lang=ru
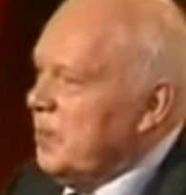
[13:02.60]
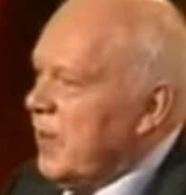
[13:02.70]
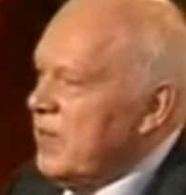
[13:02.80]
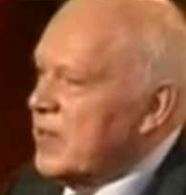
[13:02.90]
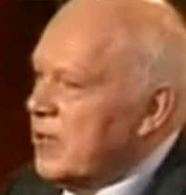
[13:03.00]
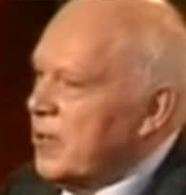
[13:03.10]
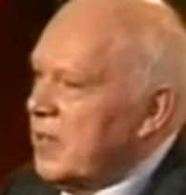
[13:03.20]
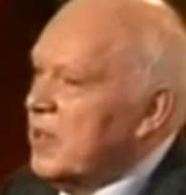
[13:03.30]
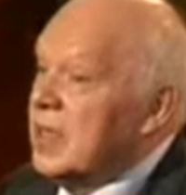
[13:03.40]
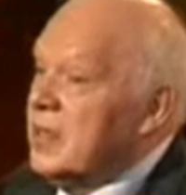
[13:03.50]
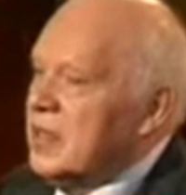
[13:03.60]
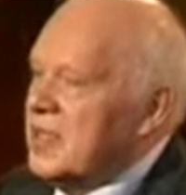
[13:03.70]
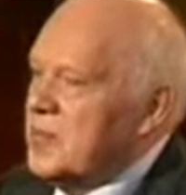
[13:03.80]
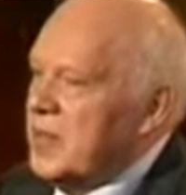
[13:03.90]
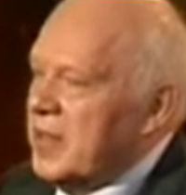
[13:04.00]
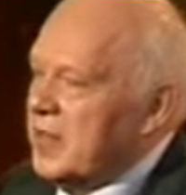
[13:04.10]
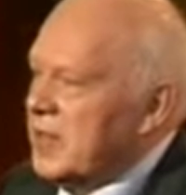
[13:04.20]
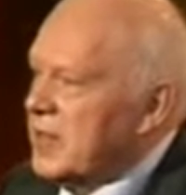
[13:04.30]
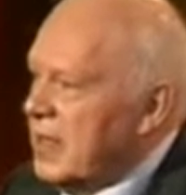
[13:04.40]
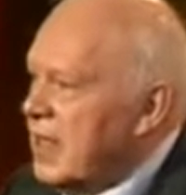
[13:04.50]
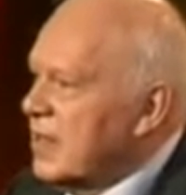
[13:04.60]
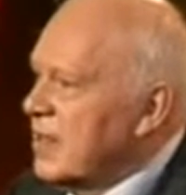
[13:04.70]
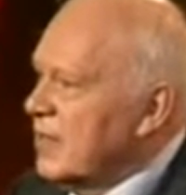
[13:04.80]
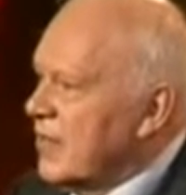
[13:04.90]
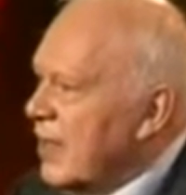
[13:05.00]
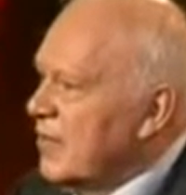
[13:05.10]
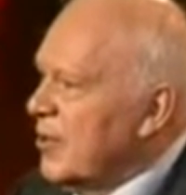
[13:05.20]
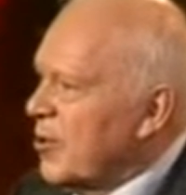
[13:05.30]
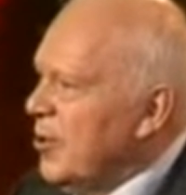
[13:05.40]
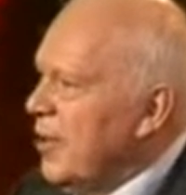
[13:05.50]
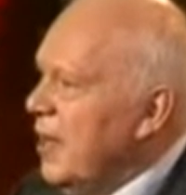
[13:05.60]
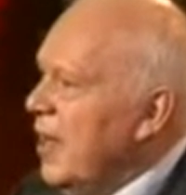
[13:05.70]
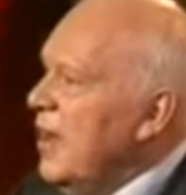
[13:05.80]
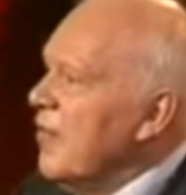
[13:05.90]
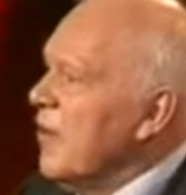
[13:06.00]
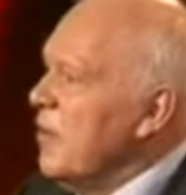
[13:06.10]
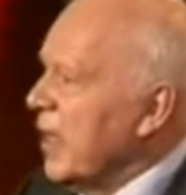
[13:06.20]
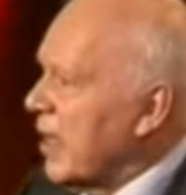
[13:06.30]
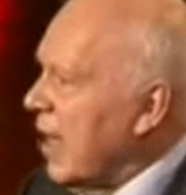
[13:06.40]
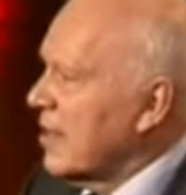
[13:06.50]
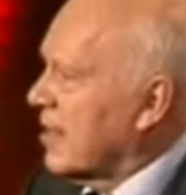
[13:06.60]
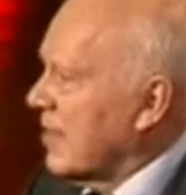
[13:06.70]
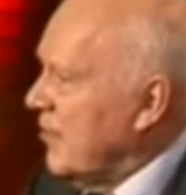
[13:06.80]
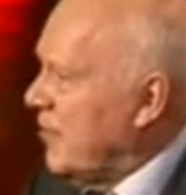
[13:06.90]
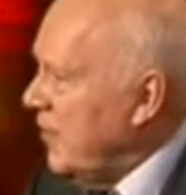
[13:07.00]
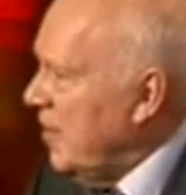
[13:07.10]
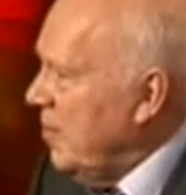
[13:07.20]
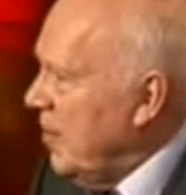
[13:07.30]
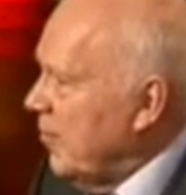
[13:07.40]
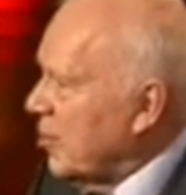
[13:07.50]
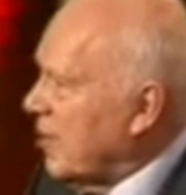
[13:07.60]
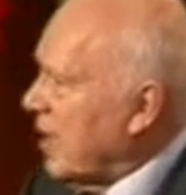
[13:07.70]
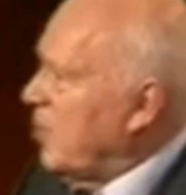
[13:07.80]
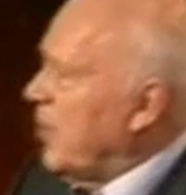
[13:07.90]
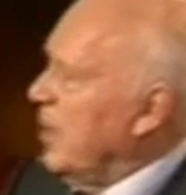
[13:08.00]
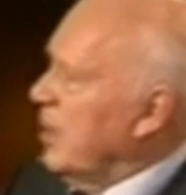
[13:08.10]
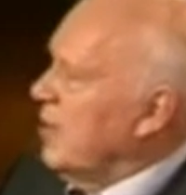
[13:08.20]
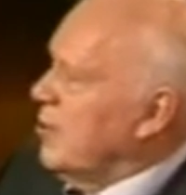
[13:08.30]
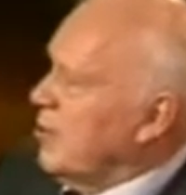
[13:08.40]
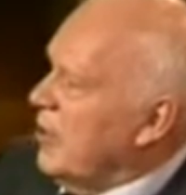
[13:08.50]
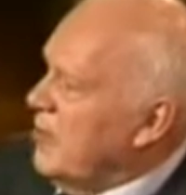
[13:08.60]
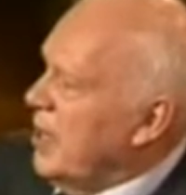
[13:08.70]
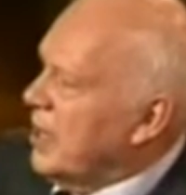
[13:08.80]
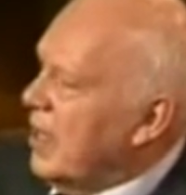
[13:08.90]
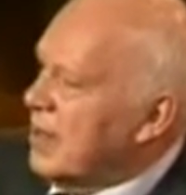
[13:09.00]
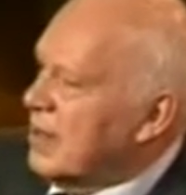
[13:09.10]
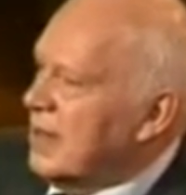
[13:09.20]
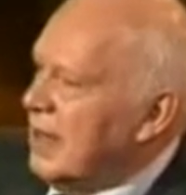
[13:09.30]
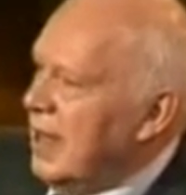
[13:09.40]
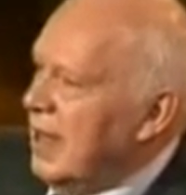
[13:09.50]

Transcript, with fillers: я был один из первых. Сняться в главной роли в американском фильме. Вот так приехали сюда американцы – и